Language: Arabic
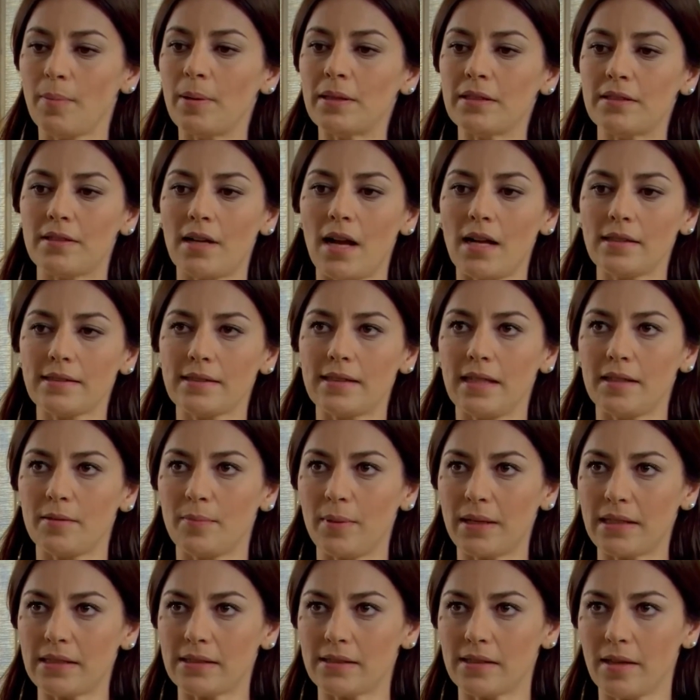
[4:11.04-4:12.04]
بلا ما
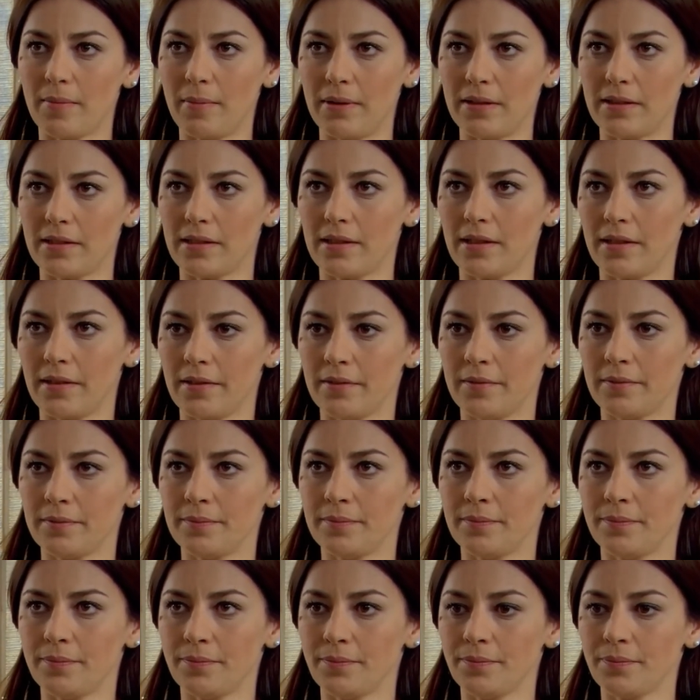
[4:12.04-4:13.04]
ينزعج ابوك من
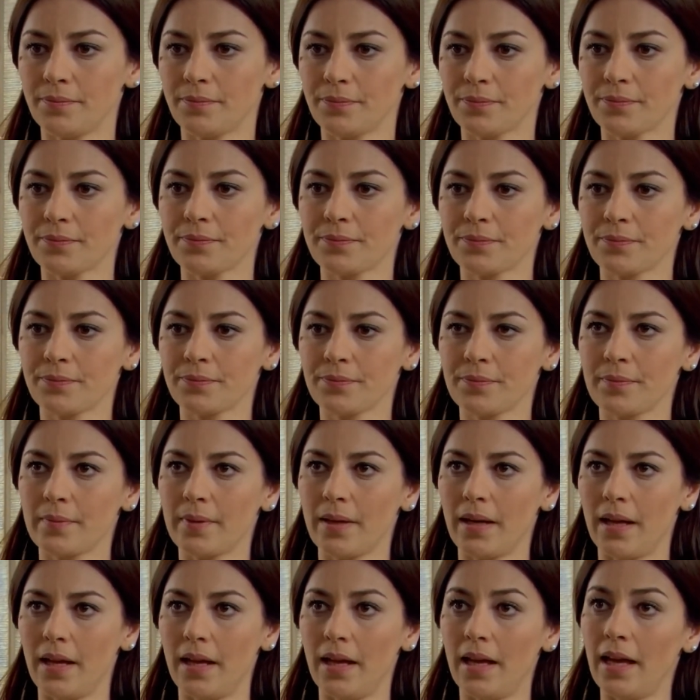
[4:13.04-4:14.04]
وجودها
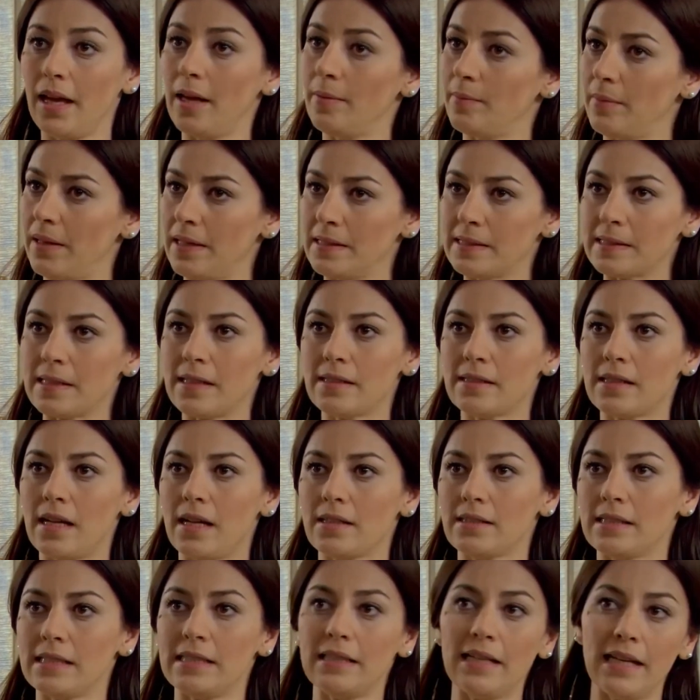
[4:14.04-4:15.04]
ولحتى
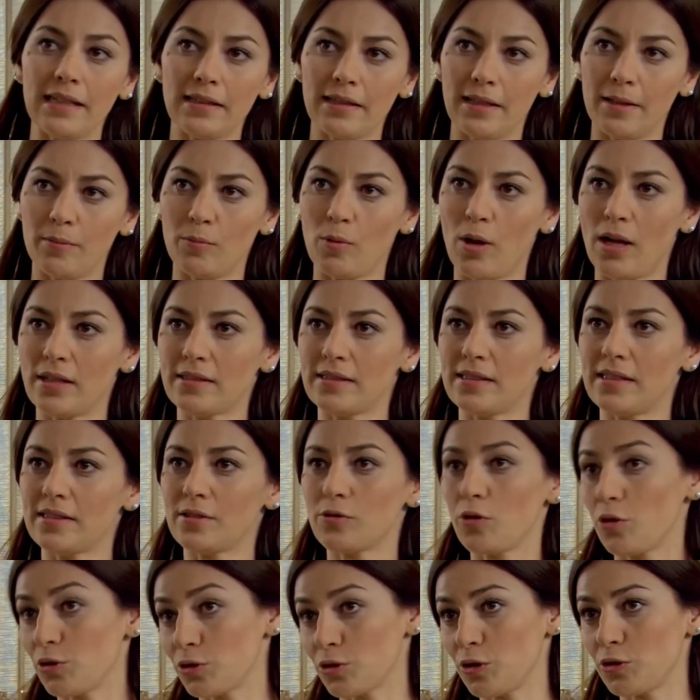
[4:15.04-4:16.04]
بنت عمك ما تقعد
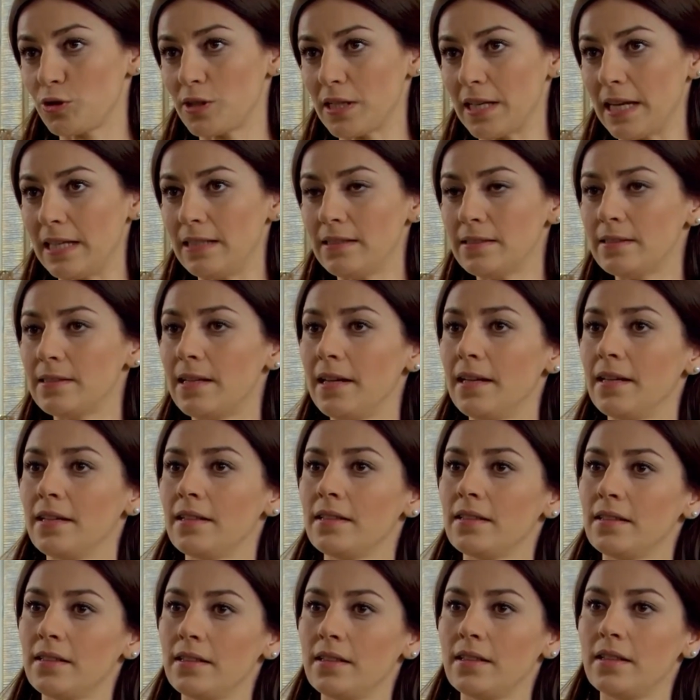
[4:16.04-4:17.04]
بحضرة وحدة مثل
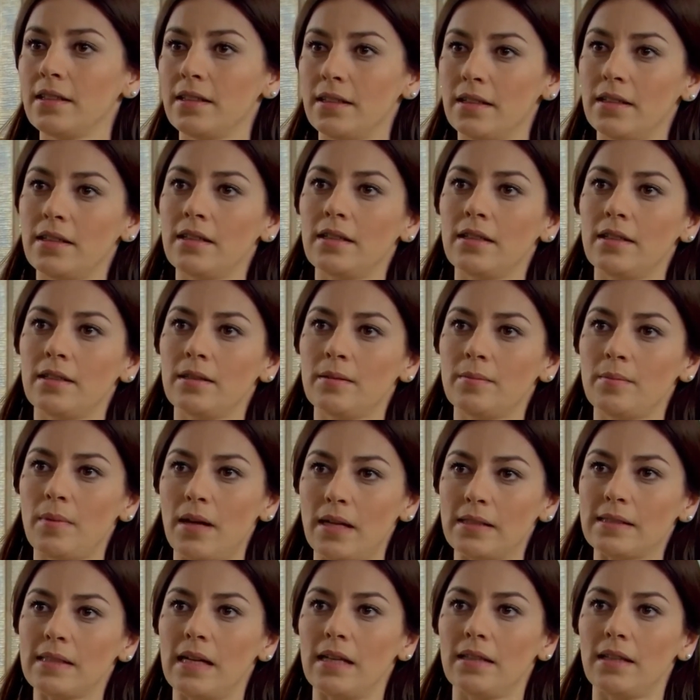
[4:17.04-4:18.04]
اختي
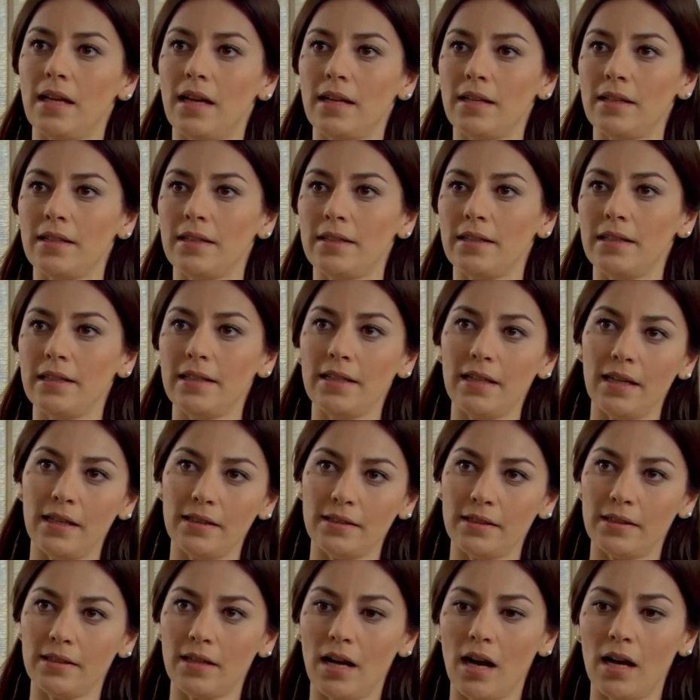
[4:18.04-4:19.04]
تعرف انت يعني
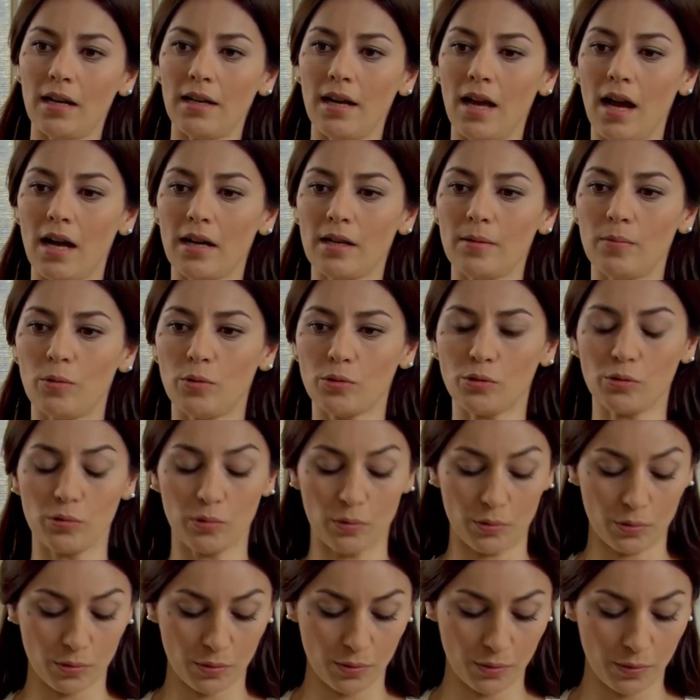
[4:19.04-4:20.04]
اختي اخلاقها ما
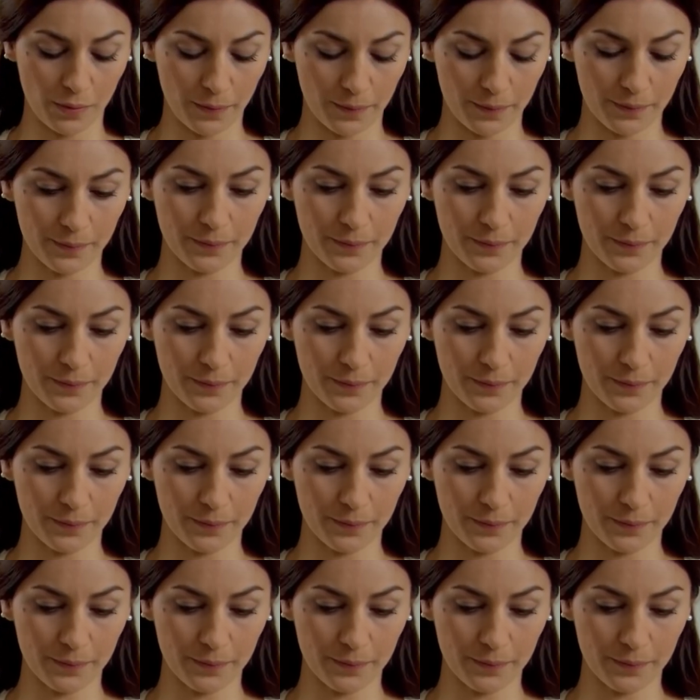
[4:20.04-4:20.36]
بتسوى بنوب